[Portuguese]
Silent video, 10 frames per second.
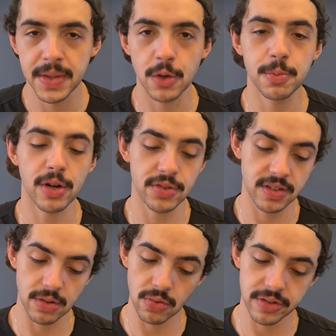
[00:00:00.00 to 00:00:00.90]
Eu espero que vocês
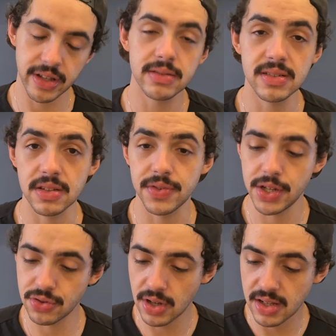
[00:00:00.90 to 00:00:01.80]
tenham gostado desse
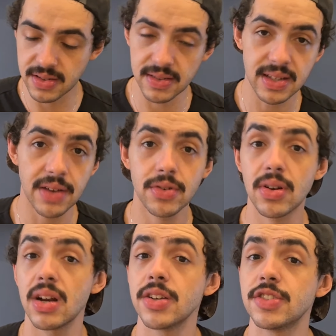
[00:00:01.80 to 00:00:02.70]
vídeo. Se inscreve no
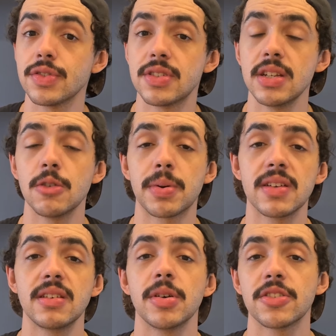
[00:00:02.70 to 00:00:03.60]
canal e ativa o sininho para
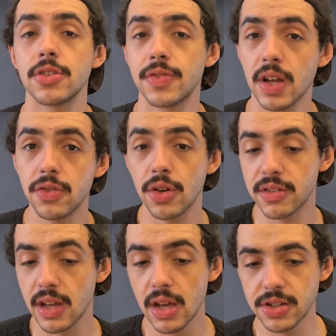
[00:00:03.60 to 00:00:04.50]
receber as
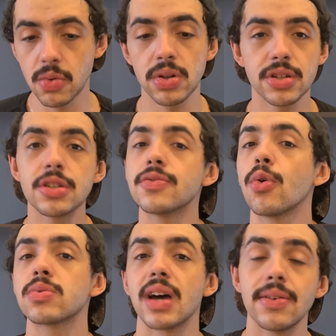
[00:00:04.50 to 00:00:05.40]
notificações de quando a gente
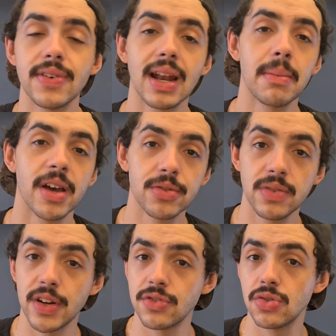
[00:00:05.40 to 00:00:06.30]
voltar a falar mais do
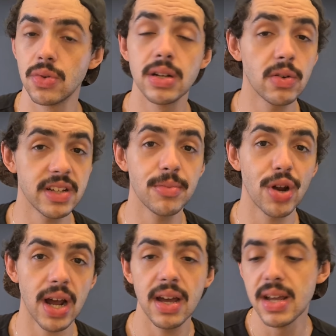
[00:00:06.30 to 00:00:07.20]
universo de Duna. Não vai
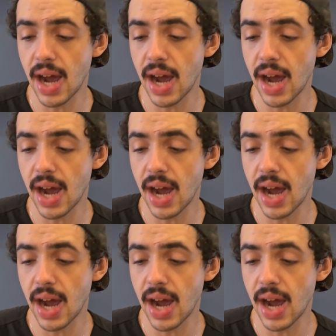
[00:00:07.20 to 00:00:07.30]
demorar.